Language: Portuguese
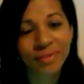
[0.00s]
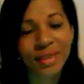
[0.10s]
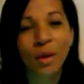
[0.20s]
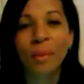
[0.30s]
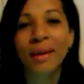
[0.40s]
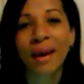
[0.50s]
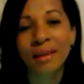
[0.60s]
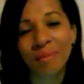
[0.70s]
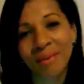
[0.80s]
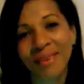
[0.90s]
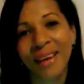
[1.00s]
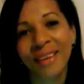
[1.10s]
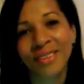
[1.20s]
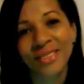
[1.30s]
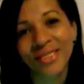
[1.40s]
e obrigada pelo
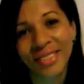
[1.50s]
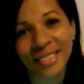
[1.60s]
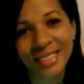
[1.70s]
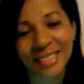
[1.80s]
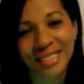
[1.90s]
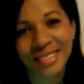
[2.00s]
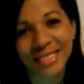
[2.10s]
carinho de todos.